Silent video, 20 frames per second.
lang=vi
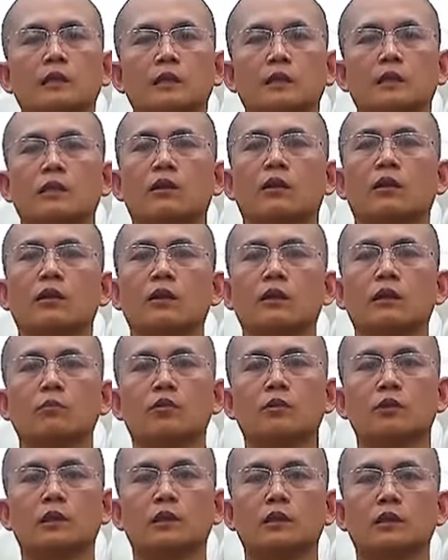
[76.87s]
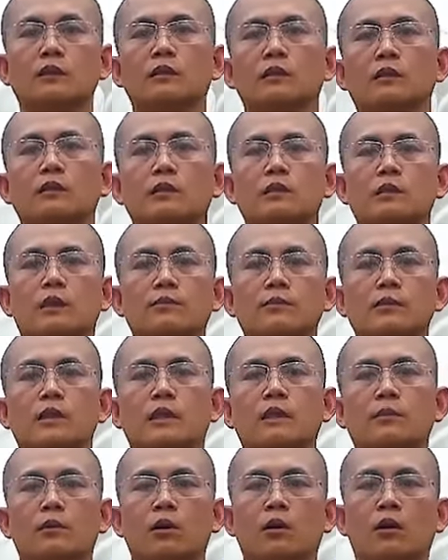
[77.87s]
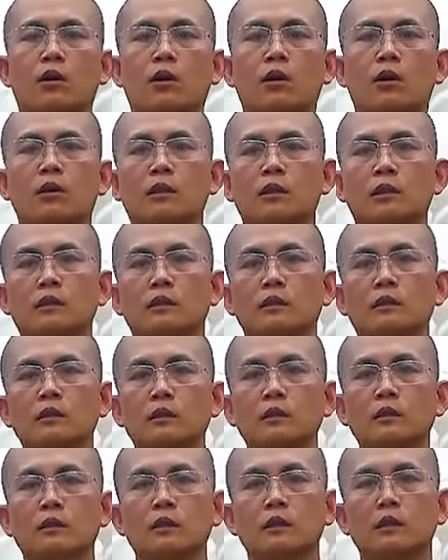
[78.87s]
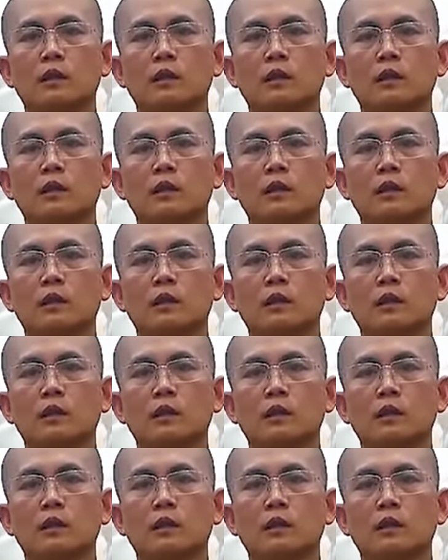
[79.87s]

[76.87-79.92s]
thì đó là một cái sự sắp xếp có cái thứ tự